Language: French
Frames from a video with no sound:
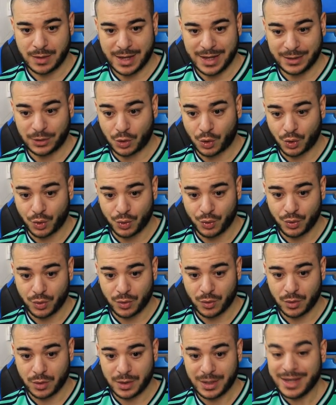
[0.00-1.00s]
être
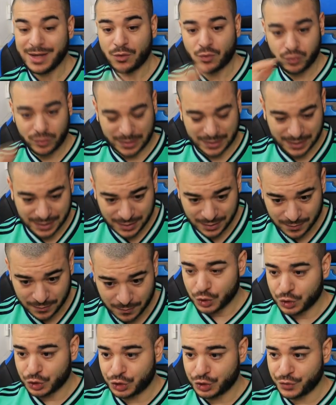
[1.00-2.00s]
écouté,
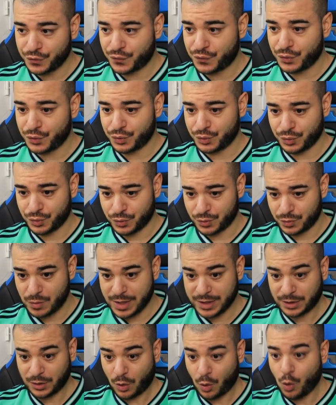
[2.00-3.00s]
je veux
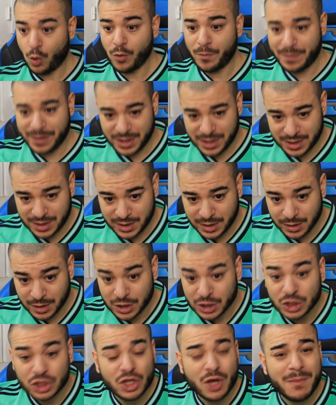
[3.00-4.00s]
être obéi
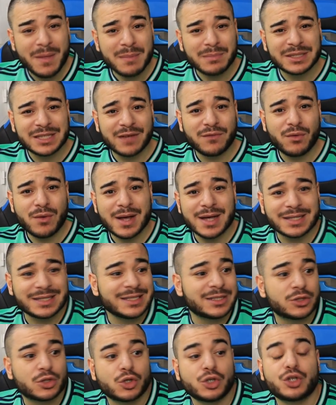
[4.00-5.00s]
sans même savoir
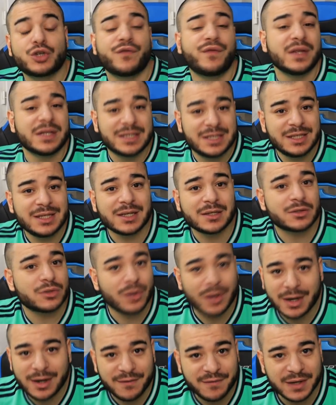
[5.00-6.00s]
si ce que je vais dire
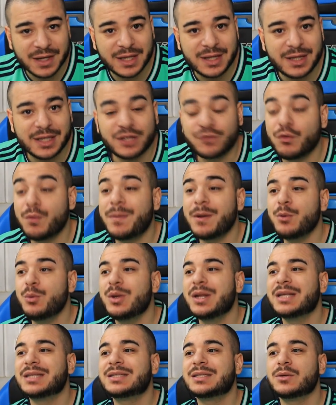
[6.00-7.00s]
sera la vérité. Je ne veux pas
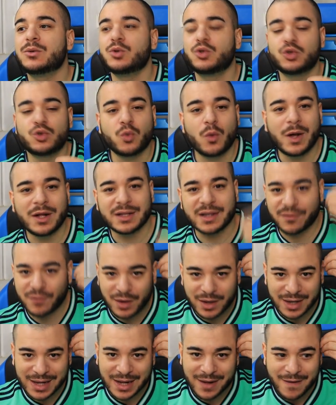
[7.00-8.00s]
lui laisser le choix
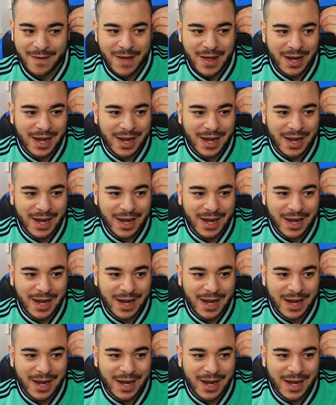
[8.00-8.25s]
d'avoir la,